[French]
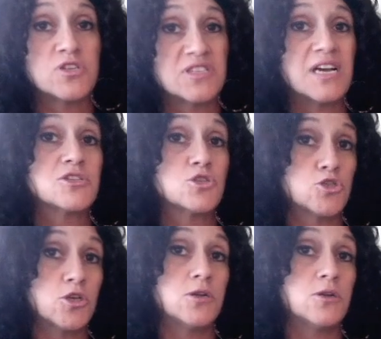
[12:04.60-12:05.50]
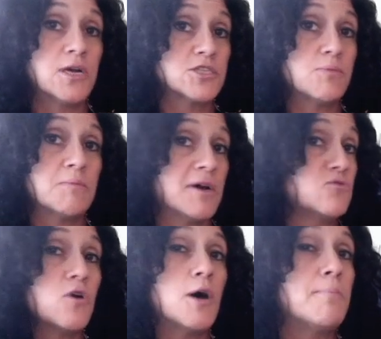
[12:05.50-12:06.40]
temps seule en ce moment
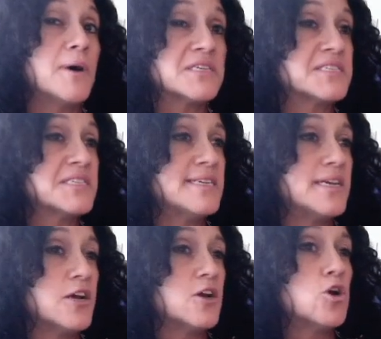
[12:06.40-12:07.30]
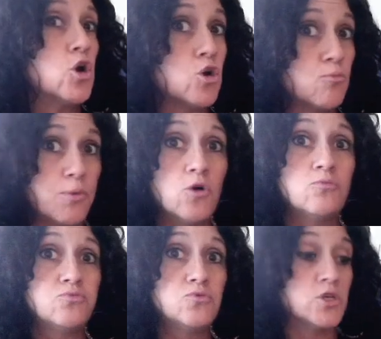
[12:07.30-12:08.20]
ou a passé un bon
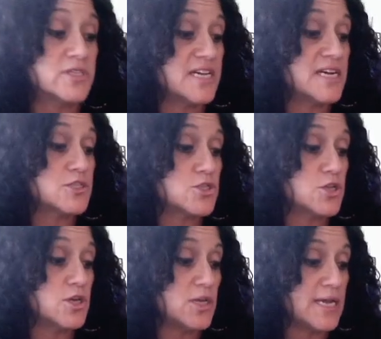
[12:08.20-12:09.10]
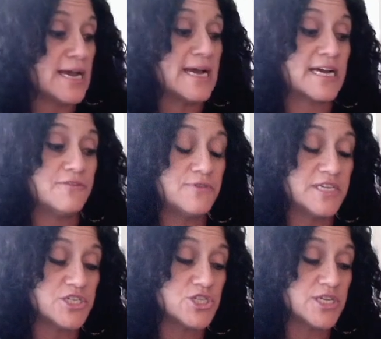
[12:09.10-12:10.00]
bout de temps seule à
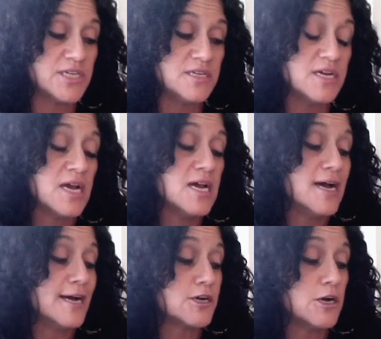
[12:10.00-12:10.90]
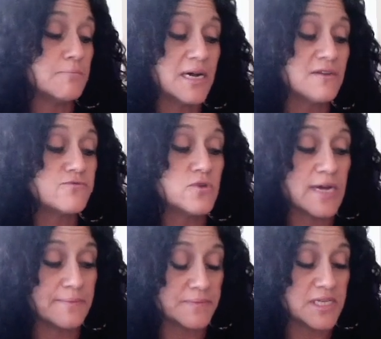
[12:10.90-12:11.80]
réfléchir à comment vous
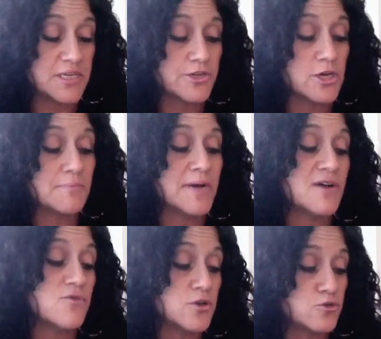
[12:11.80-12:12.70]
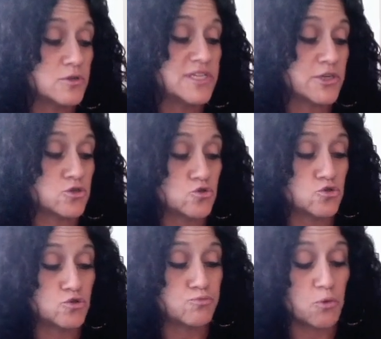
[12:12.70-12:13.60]
ramener, comment avoir toutes les
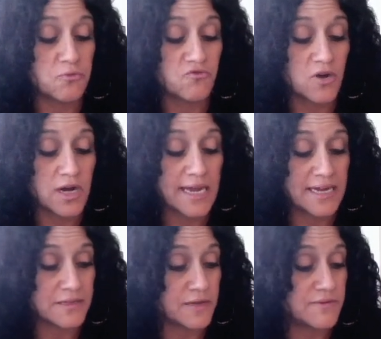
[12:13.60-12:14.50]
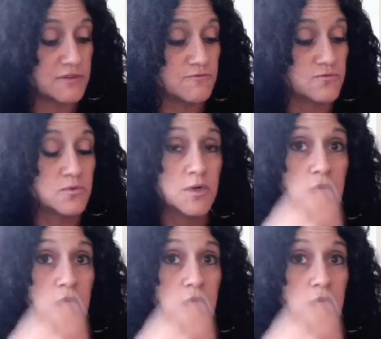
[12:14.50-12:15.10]
ressources pour pouvoir être avec vous.